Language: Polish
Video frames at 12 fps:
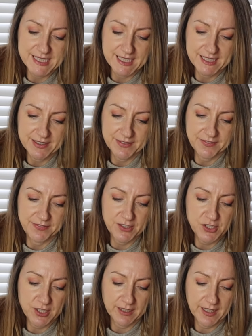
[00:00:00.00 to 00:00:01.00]
z
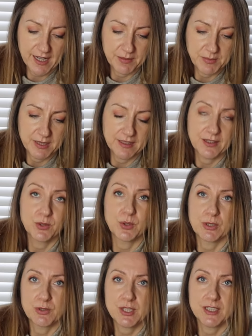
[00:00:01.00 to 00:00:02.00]
wisienkami,
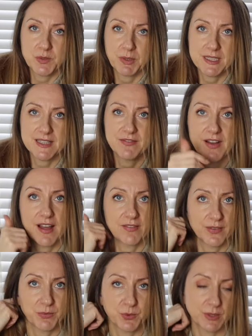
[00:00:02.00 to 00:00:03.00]
które już kiedyś
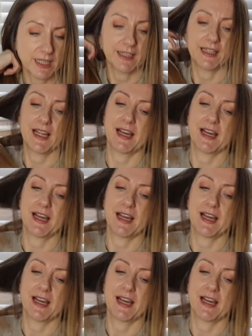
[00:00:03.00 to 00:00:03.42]
pokazywałam tutaj